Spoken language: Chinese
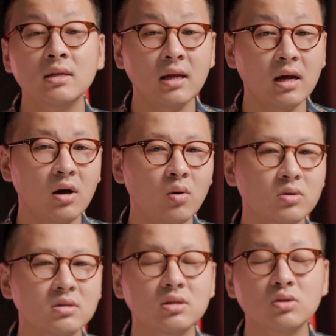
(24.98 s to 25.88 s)
大家好，
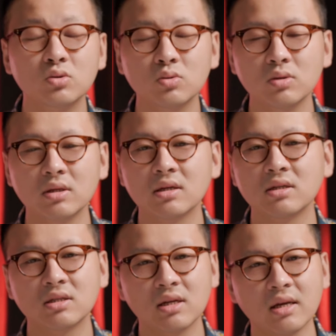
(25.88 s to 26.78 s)
我是七叔，一个
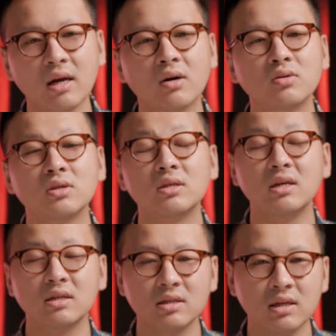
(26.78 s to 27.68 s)
摄影爱好者，
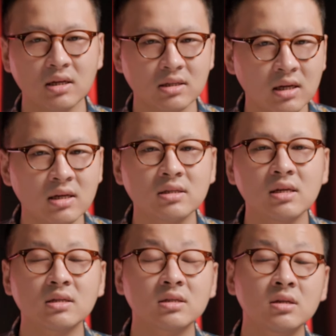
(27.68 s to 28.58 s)
也是一个商业摄
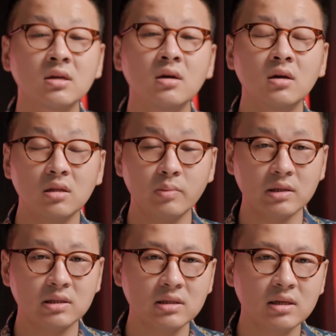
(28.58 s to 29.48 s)
影师。那么
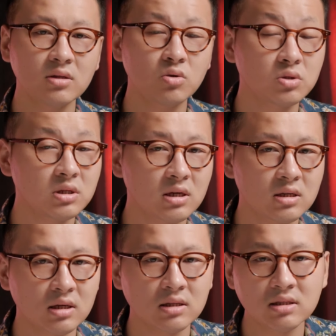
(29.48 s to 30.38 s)
今天就借着
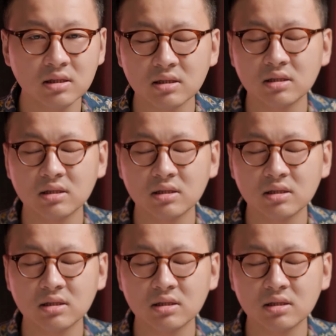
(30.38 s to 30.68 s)
这个契